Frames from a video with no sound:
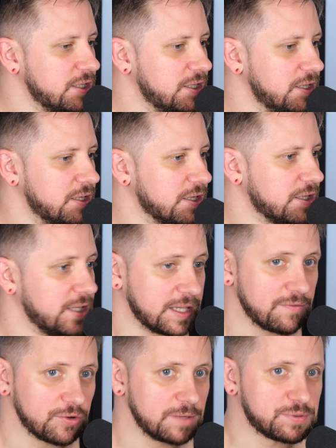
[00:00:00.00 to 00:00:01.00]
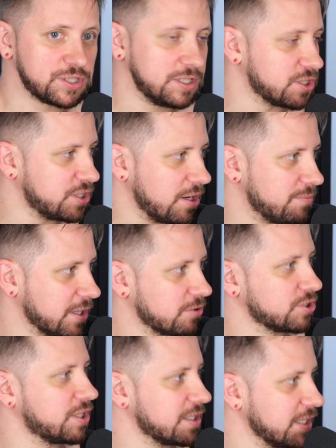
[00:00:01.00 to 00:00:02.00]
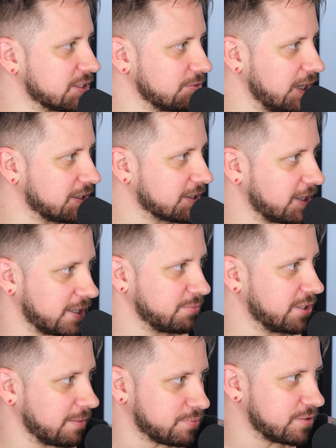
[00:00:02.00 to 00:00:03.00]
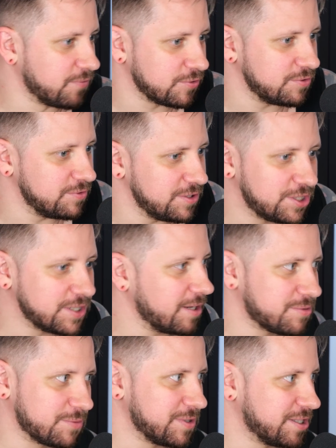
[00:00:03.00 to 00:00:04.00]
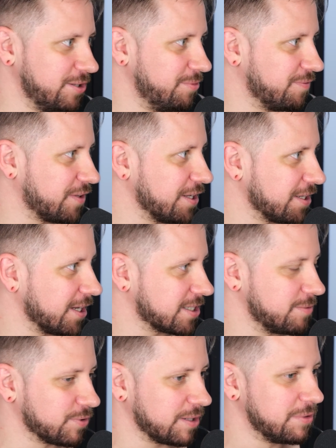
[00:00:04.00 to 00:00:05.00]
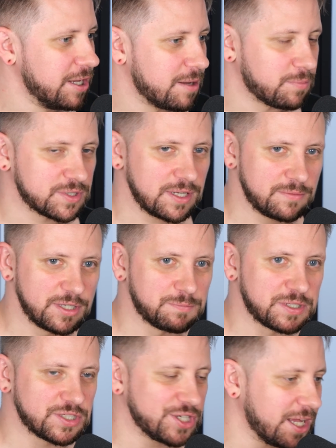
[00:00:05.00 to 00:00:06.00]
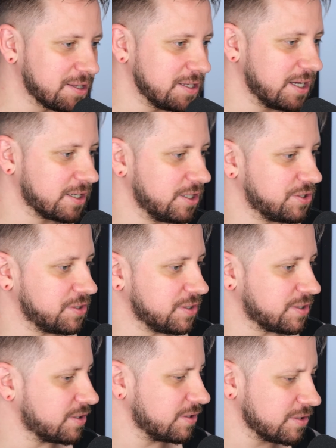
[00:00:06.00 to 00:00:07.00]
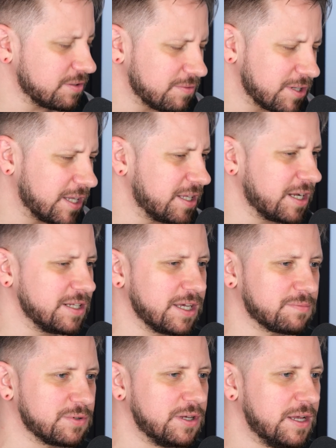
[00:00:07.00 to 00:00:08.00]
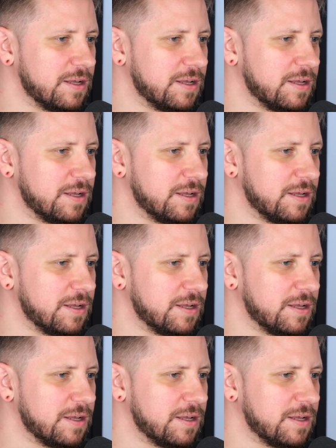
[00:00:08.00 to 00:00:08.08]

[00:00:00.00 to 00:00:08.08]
i ja tam w ogóle przyjeżdżałem jako czternastolatek, tata mnie tam przywoził i siedziałem sobie z nimi w tej redakcji, bo tam poznałem ich przez czaty jakieś i no, generalnie jakby